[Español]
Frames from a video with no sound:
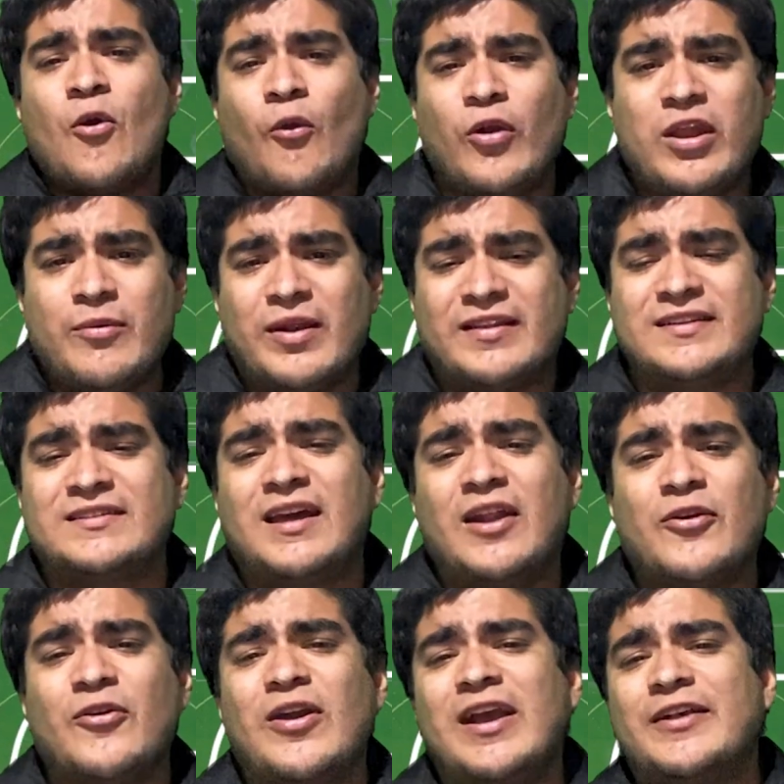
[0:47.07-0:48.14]

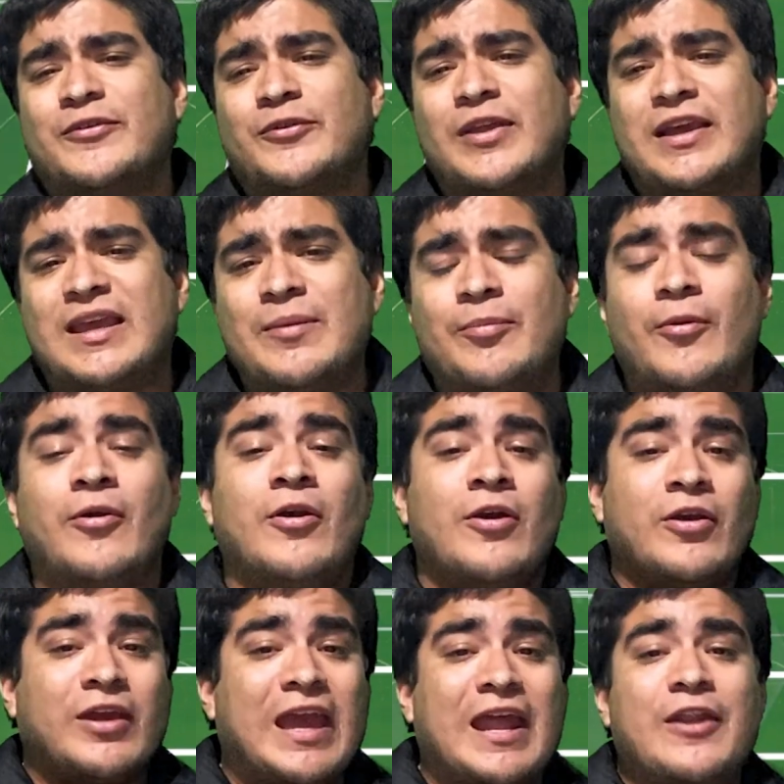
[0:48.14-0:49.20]
Universitario es un equipo
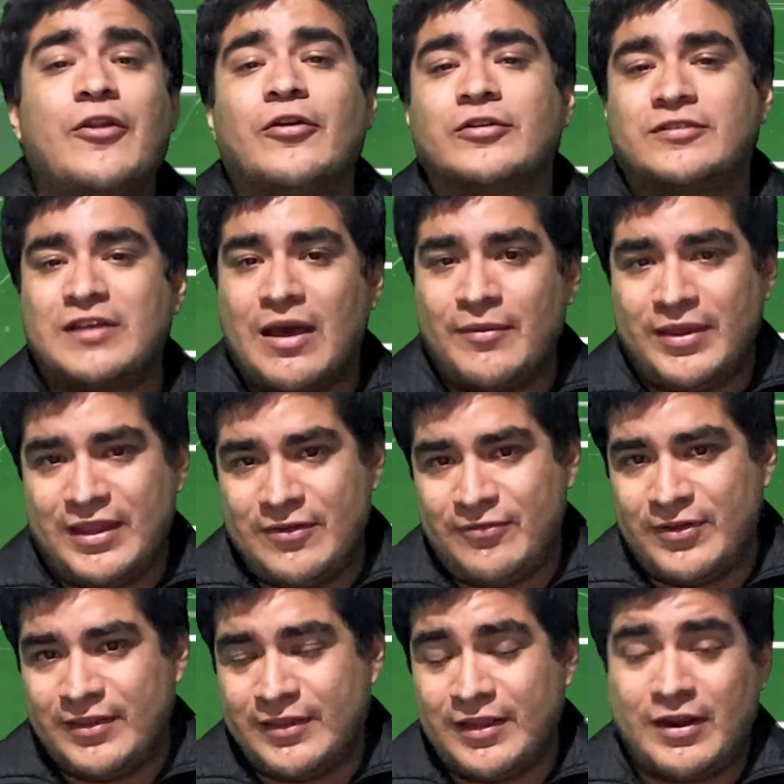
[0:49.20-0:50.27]
que no sabe
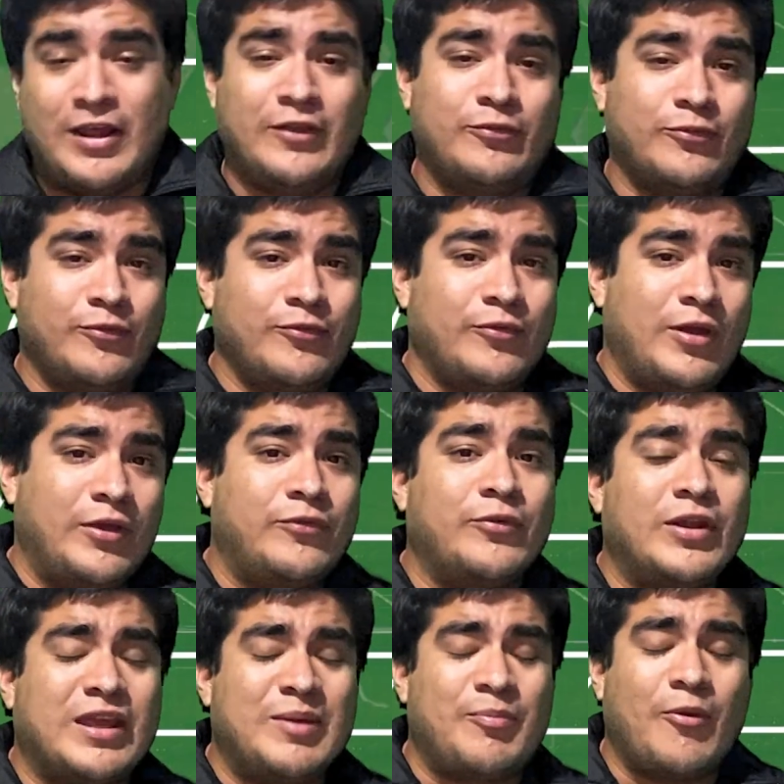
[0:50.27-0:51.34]
defender. Es un, es
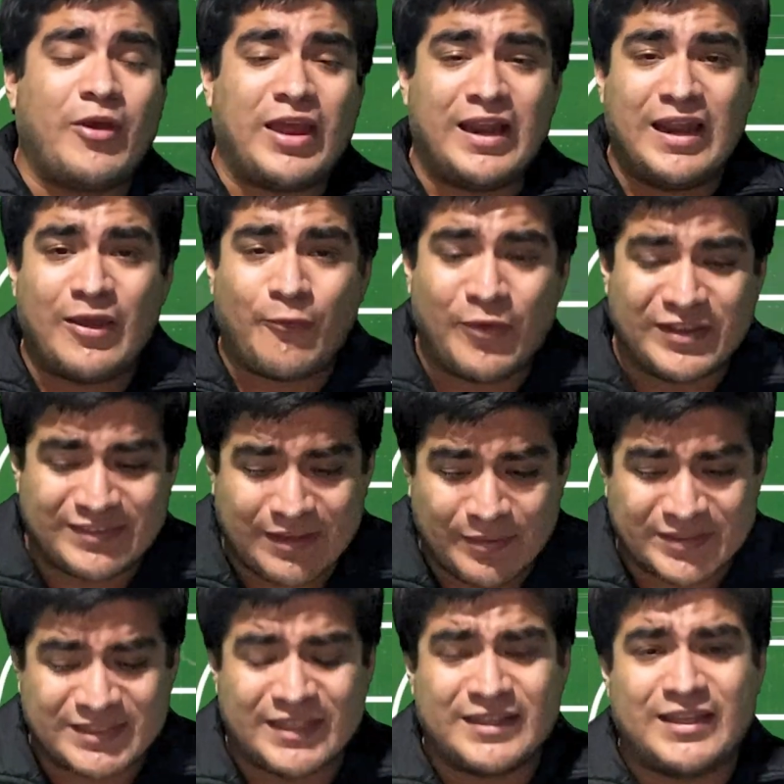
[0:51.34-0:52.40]
un equipo que le cuesta
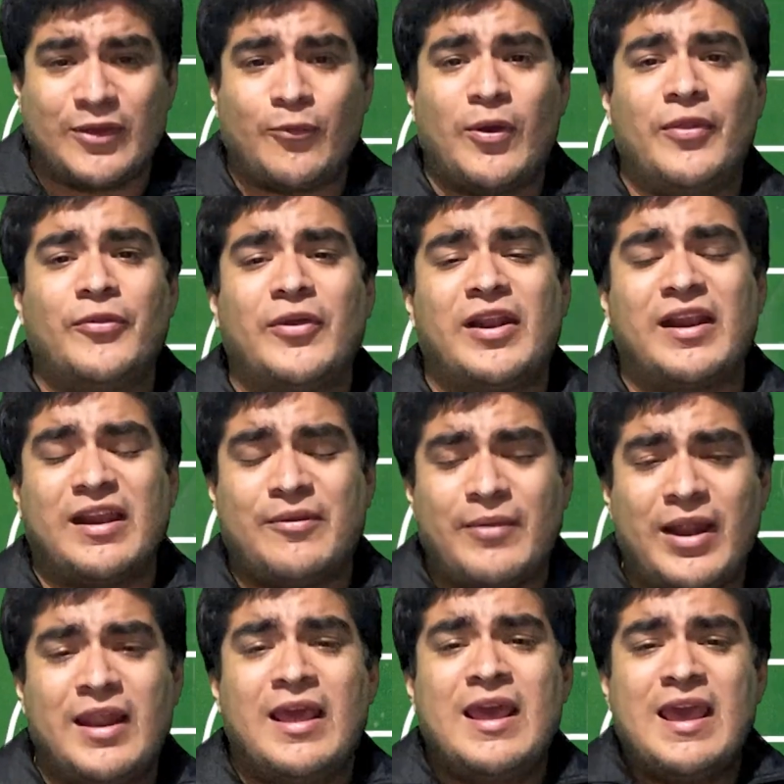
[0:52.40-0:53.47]
bastante cuando el
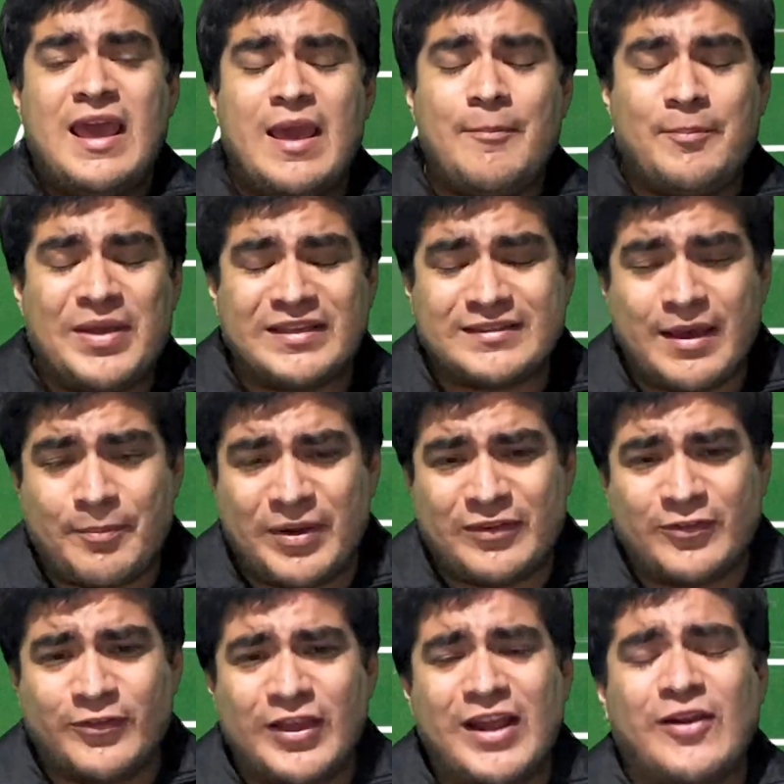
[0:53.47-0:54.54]
rival empieza a
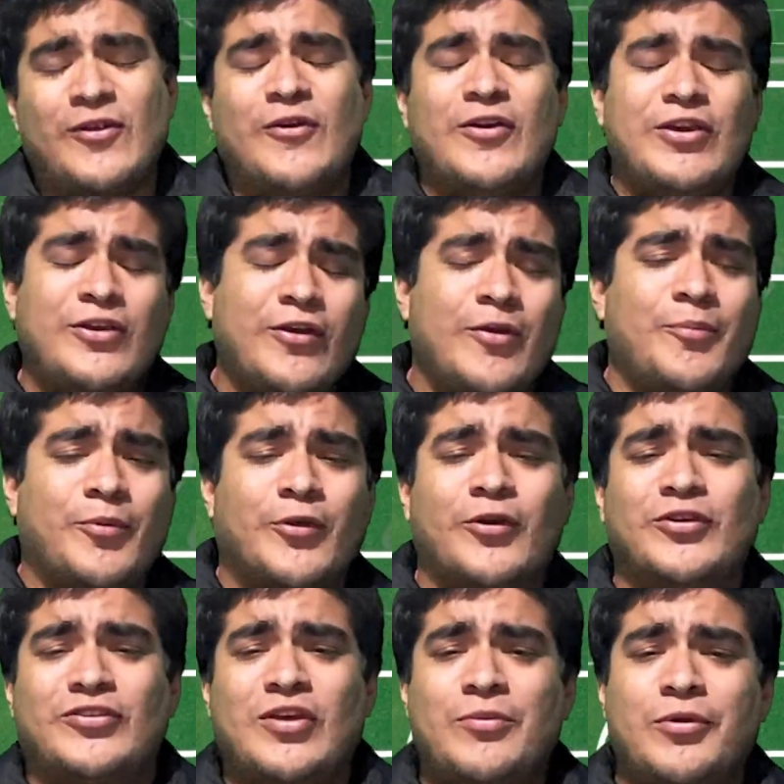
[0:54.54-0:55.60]
presionarlo y hoy por
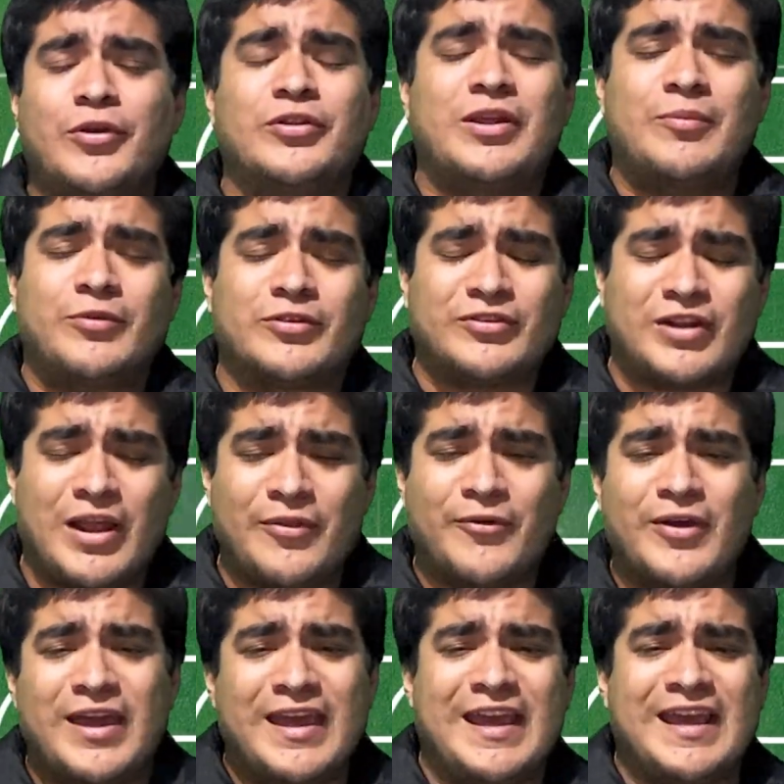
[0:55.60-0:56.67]
hoy se vio
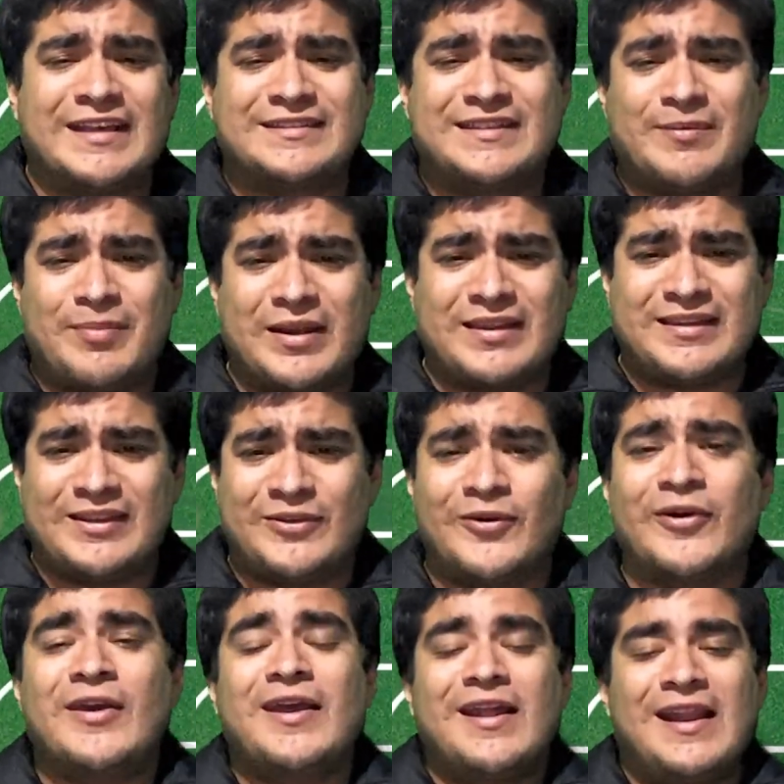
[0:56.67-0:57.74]
demostrado en este partido.